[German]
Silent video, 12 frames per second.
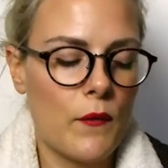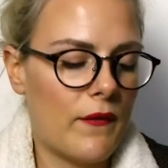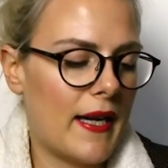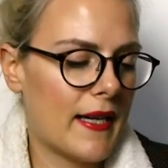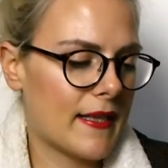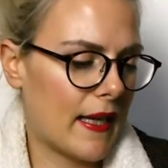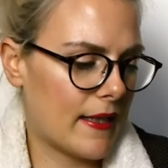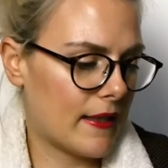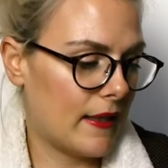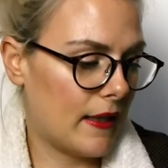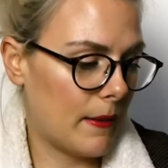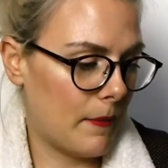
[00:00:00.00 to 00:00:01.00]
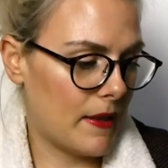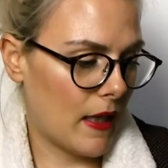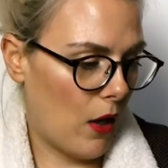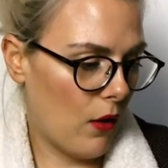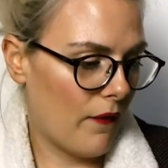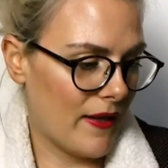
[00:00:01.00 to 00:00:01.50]
weil das Ganze hier nämlich
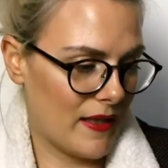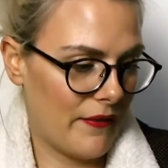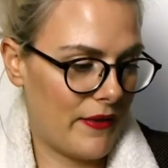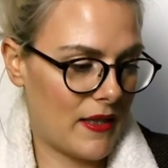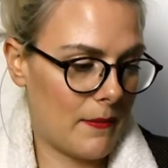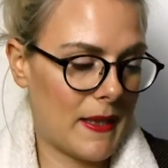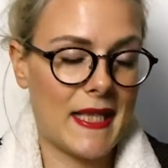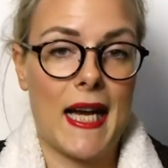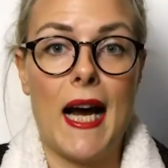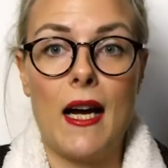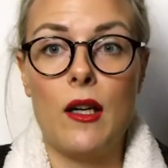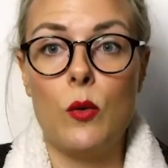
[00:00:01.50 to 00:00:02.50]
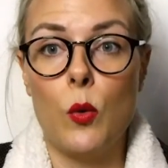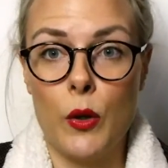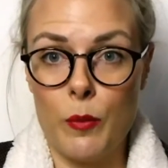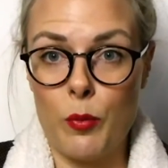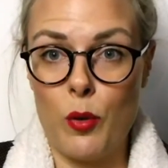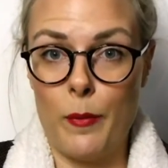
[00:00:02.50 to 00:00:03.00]
auch wasserfeste Mascara
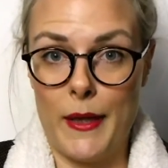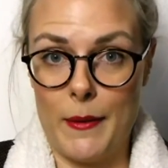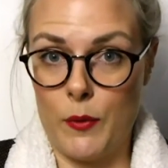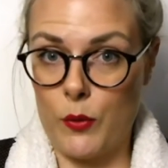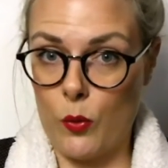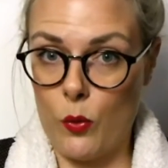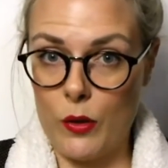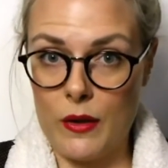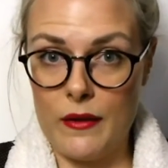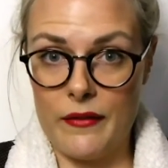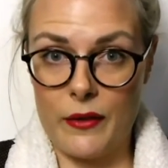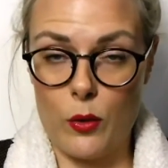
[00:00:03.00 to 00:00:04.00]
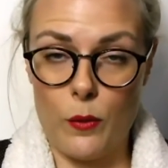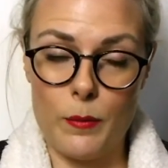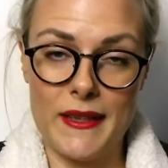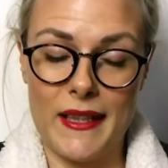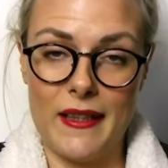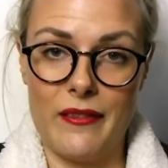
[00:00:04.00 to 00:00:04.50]
ohne Probleme und ohne
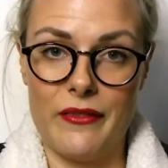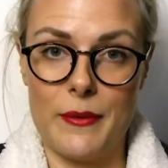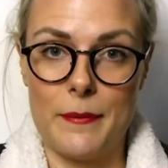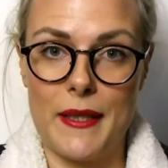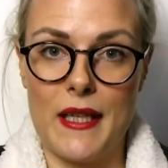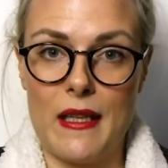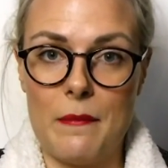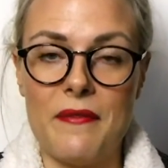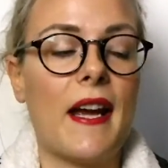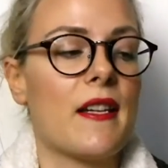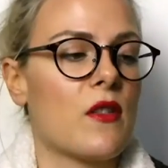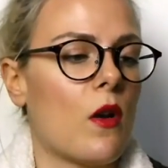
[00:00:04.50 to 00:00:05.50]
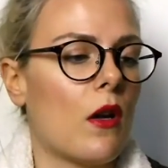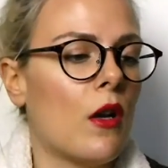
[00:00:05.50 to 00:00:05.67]
Rubbeln an den Wimpern entfernen soll.